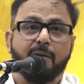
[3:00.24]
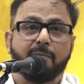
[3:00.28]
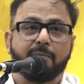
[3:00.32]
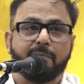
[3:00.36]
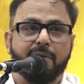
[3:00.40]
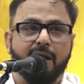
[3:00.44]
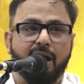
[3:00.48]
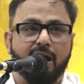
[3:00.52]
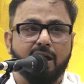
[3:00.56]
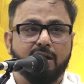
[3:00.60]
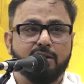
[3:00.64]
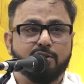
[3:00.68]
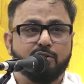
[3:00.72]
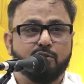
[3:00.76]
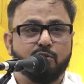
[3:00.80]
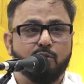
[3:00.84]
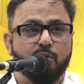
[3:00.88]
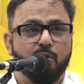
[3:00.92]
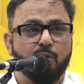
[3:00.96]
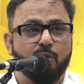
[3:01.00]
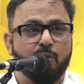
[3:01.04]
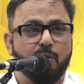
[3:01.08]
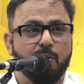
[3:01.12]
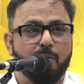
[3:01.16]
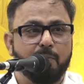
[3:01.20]
प्यास
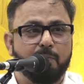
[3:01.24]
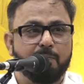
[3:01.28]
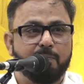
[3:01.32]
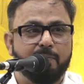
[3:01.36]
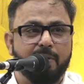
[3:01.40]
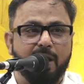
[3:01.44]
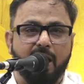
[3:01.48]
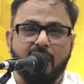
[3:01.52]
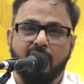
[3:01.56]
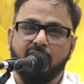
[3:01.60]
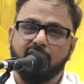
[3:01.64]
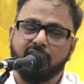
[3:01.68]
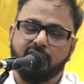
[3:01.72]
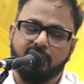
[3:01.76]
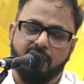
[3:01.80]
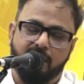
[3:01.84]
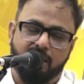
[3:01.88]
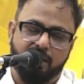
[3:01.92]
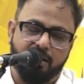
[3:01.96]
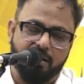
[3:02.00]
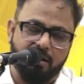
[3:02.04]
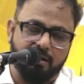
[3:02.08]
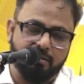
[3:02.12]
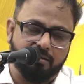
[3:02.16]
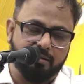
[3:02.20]
को प्यार
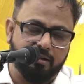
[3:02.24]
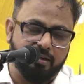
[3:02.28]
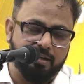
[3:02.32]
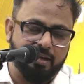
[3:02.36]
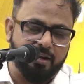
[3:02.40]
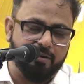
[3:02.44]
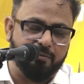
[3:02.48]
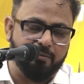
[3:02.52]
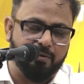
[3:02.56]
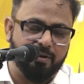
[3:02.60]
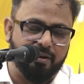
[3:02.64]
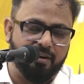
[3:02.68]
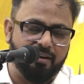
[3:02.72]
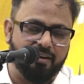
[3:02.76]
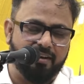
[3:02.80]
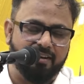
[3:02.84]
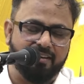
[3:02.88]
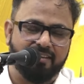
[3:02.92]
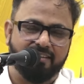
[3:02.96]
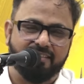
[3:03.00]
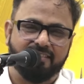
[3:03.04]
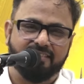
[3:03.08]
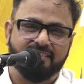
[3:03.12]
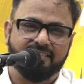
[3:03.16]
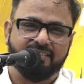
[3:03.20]
करना था केवल
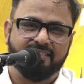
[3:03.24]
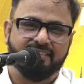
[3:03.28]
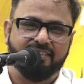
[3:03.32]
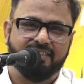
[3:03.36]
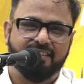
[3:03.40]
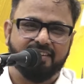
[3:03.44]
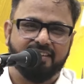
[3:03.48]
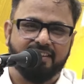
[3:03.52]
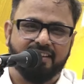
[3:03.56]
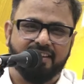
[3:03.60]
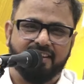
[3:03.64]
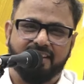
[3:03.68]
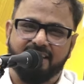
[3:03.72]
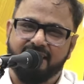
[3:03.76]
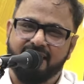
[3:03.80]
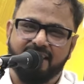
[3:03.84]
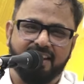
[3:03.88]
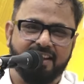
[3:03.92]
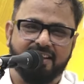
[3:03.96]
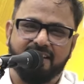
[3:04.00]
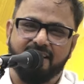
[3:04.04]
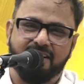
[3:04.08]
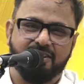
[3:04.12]
एक